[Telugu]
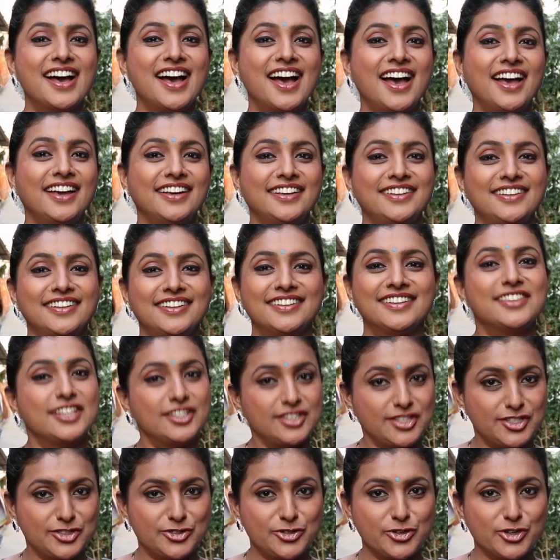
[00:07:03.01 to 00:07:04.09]
హాయ్
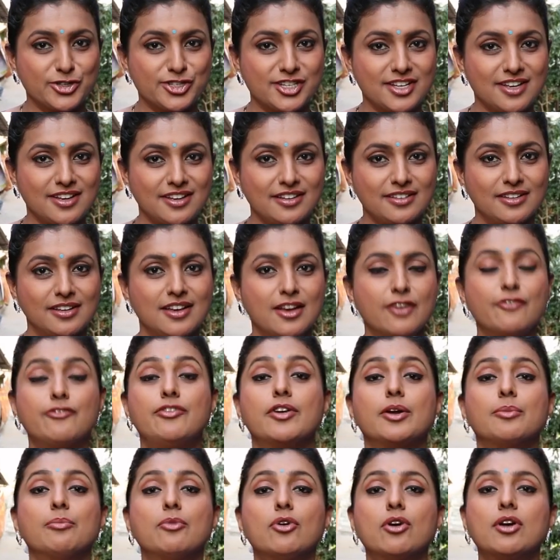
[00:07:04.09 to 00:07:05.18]
దిస్ ఇస్ రోజా
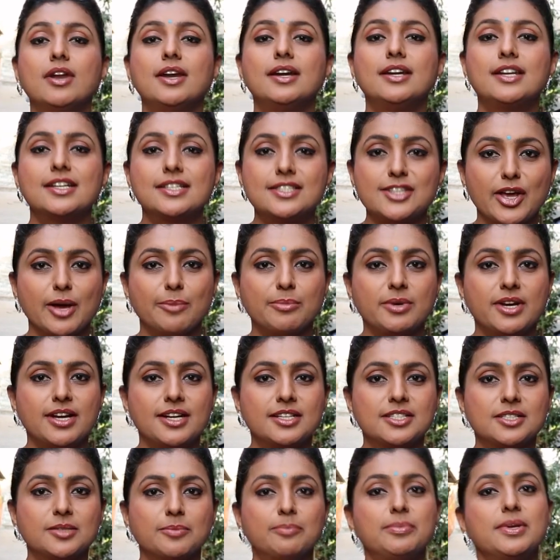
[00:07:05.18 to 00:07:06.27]
ఫర్ మోర్ ఇంట్రెస్టింగ్
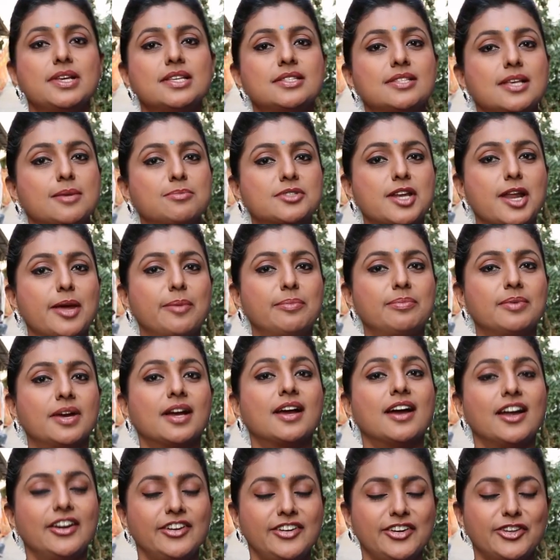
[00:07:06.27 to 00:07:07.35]
అప్డేట్స్ ప్లీజ్ సబ్స్క్రైబ్
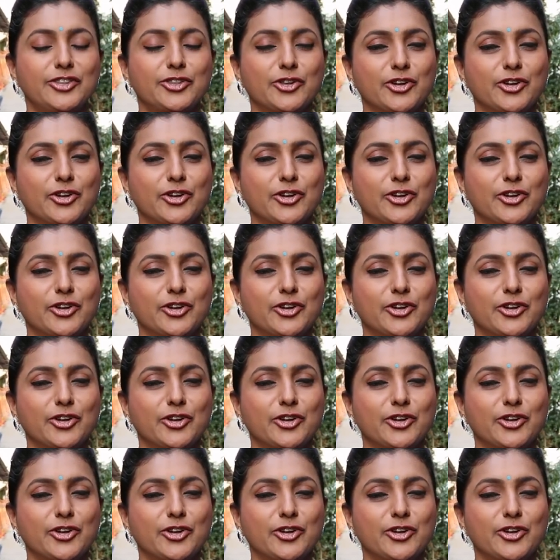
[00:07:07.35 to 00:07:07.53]
కంట్రీ